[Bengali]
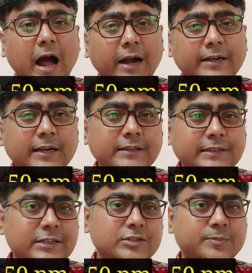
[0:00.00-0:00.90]
আটটা
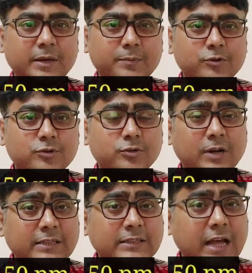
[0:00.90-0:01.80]
তিরিশ মিনিট পর্যন্ত
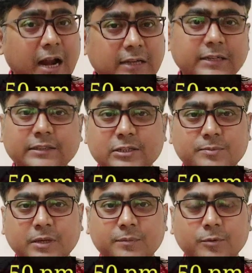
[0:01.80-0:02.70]
রাত্রি আটটা তিরিশ
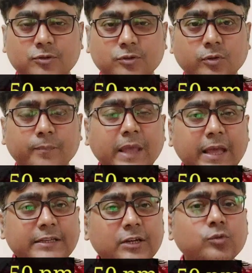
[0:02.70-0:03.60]
মিনিট পর্যন্ত
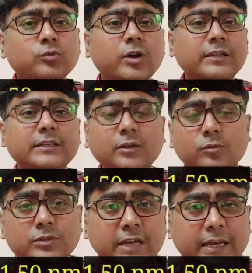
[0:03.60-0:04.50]
যেহেতু উদয় তিথি
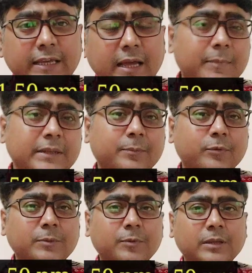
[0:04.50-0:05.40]
অনুযায়ী আমাদের
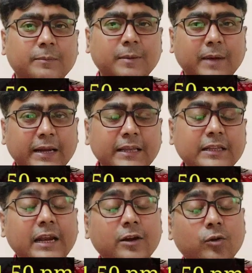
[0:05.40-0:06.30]
প্রতিপদ আমরা মানি
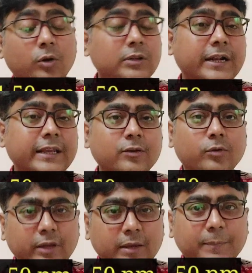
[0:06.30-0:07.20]
তাহলে ন তারিখ
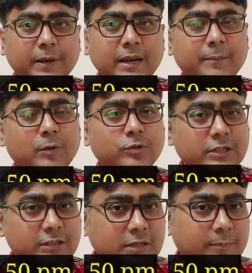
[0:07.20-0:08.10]
নয় এপ্রিল আমরা
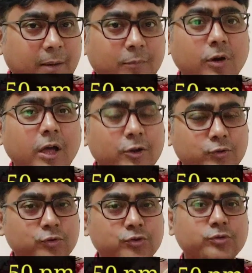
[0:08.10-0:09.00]
উদয় তিথিটা পাবো
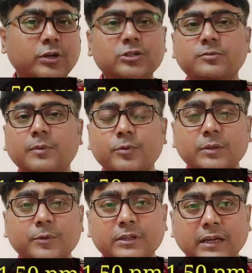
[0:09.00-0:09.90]
সূর্য উদয়ের সময়
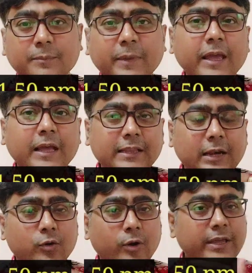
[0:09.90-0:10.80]
প্রতিপদ থাকবে
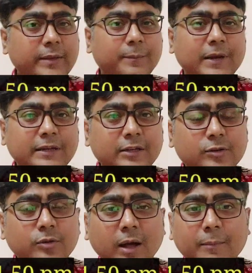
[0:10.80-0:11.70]
তাহলে নয় এপ্রিল
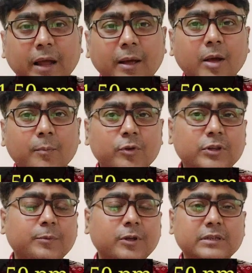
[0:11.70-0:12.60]
কিন্তু আমরা
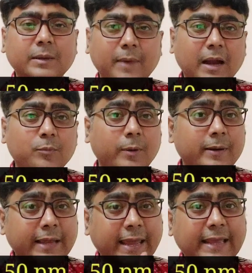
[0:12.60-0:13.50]
প্রতিপদটা মানব আর
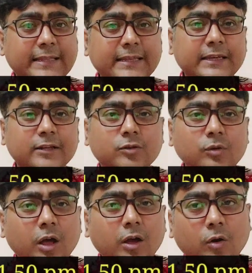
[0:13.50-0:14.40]
এই দিনই কিন্তু
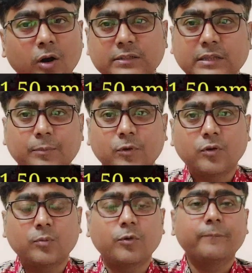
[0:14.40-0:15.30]
ঘর স্থাপন
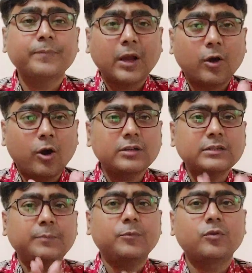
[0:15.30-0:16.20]
করব ঘর
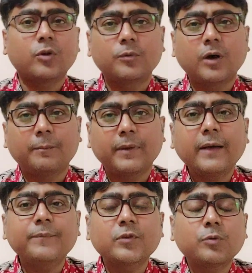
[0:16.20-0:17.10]
স্থাপন করব আমরা
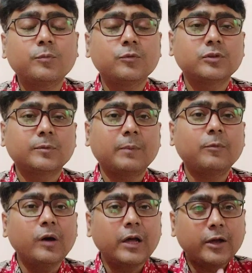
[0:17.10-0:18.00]
শুভ মুহূর্ত
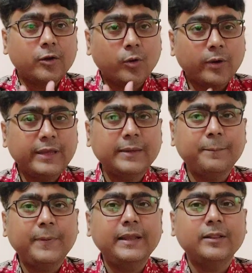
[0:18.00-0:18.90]
পাবো নয়
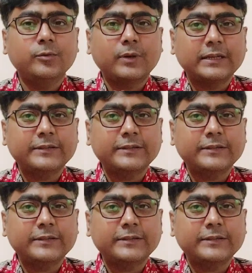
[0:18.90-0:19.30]
এপ্রিল দু